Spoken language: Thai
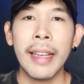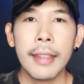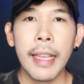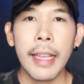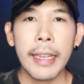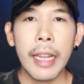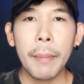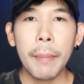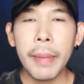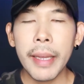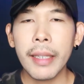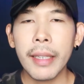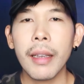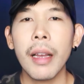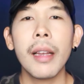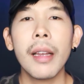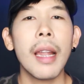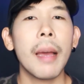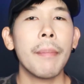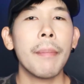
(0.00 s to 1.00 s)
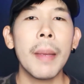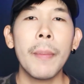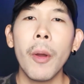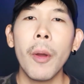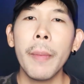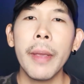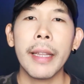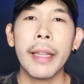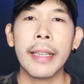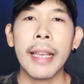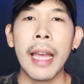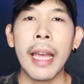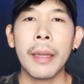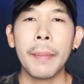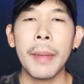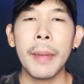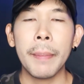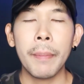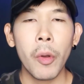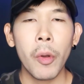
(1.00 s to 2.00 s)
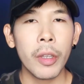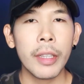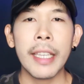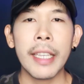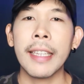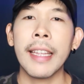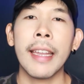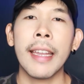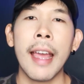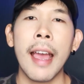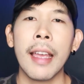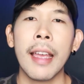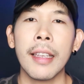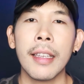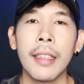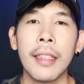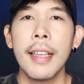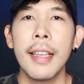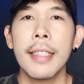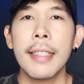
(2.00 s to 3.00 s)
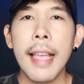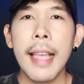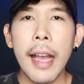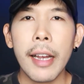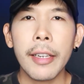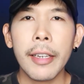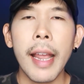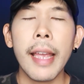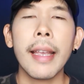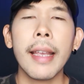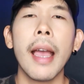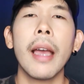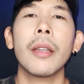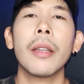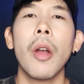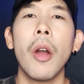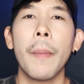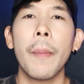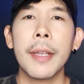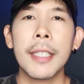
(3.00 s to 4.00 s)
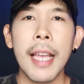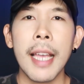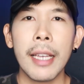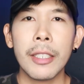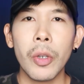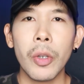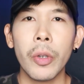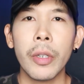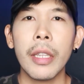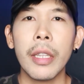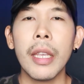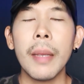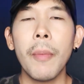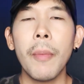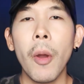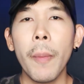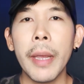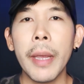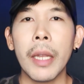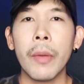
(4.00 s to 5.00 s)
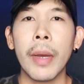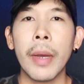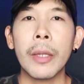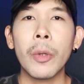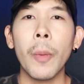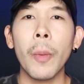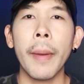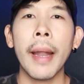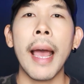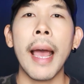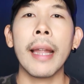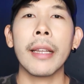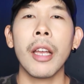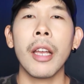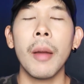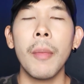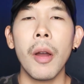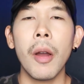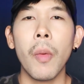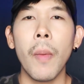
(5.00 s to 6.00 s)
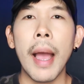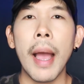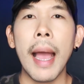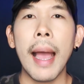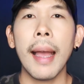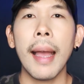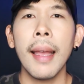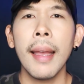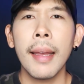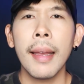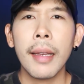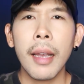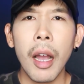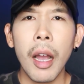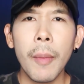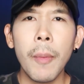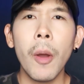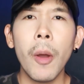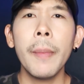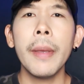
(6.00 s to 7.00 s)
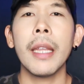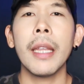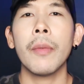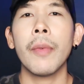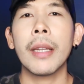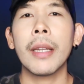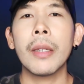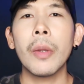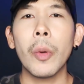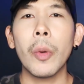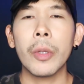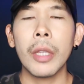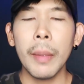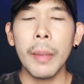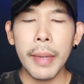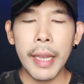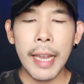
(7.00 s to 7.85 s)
แต่นักบินก็กลับไม่พบเห็นการผิดปกติใด ๆ จากรายงานของประชาชนที่พบเห็นวัตถุประหลาด เขาบอกว่า เขาพบเห็นวัตถุที่